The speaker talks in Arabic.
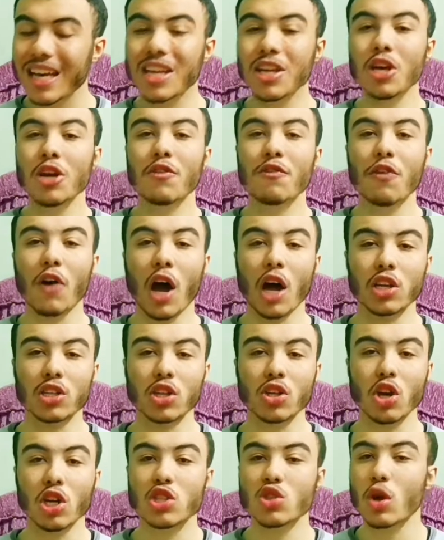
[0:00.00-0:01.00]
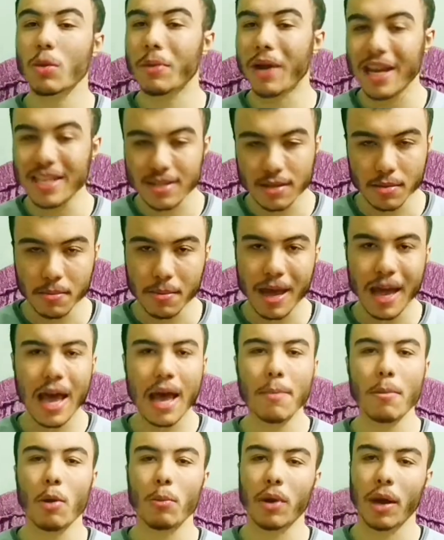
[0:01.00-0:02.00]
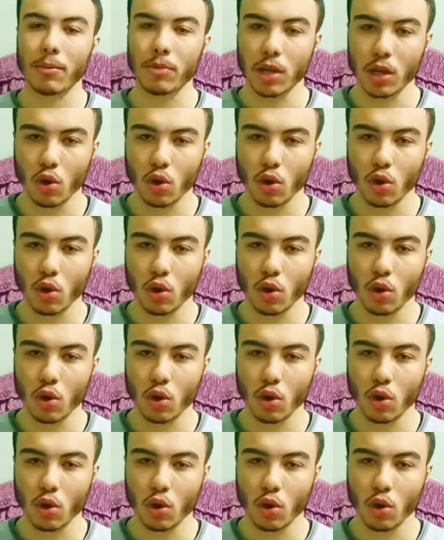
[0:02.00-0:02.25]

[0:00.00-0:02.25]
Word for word: يرفع عرضيات سواء من حسن امام او من عبد